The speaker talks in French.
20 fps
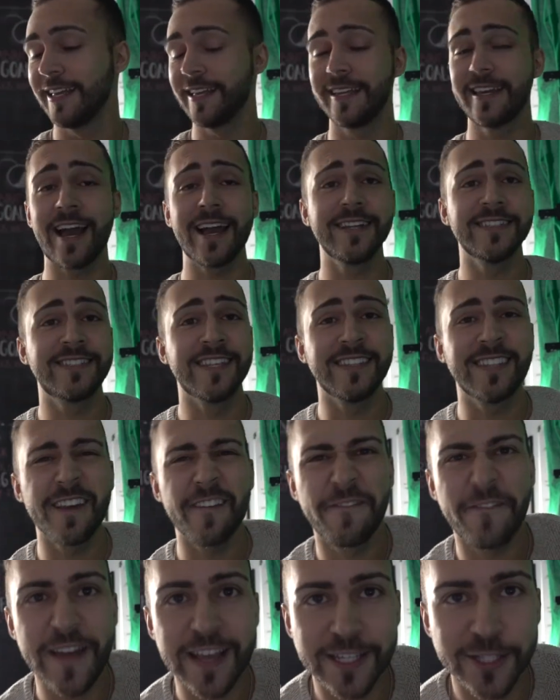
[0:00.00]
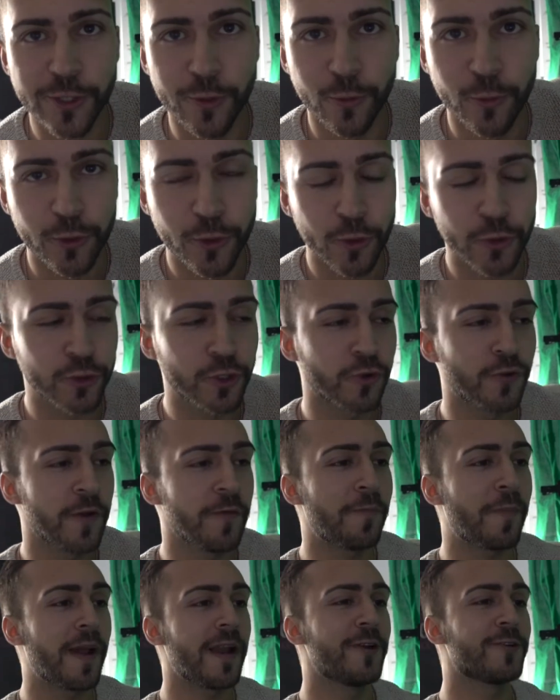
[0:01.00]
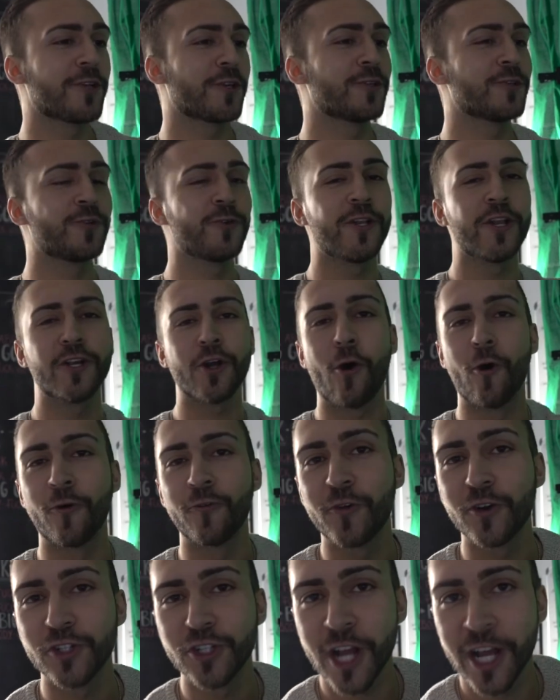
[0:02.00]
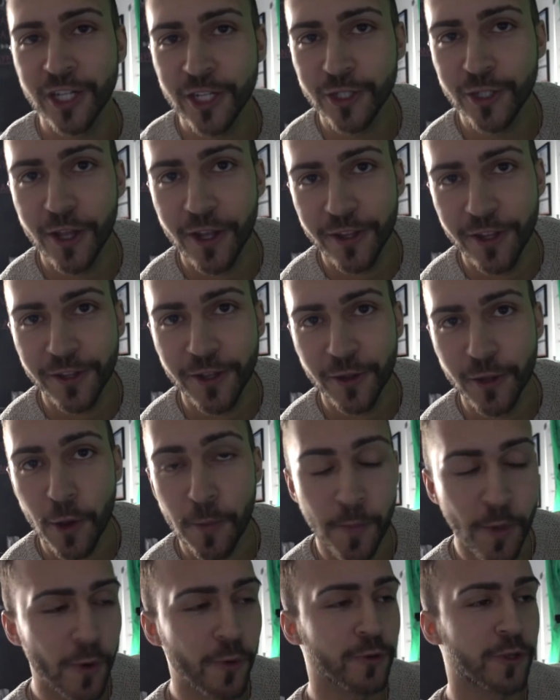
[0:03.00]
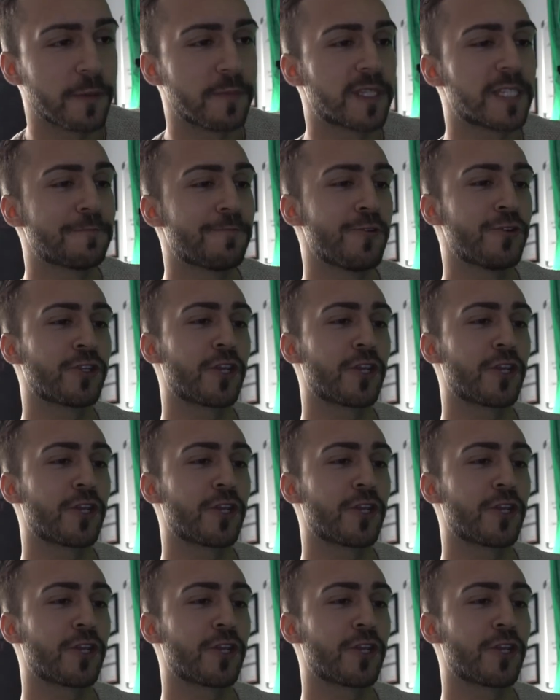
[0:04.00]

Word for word: Guys, c'était Facetune 2. Ce que je voulais vous parler aujourd'hui, là, on va changer de, de, mode un petit peu.